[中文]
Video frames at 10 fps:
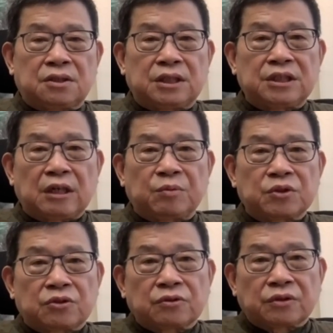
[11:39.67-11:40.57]
新加坡
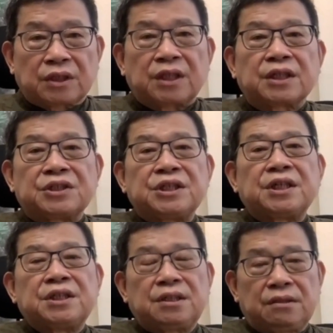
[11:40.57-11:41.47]
总统提个
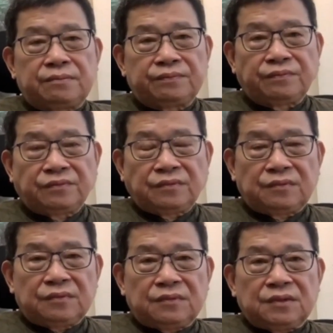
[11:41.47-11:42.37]
建议，
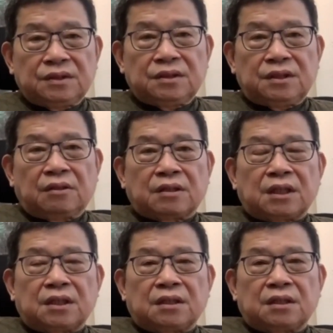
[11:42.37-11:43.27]
要
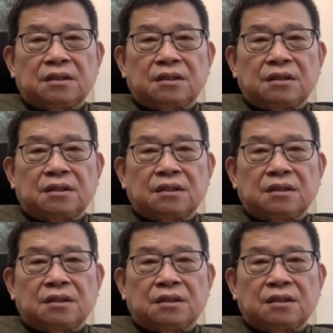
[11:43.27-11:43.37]
给。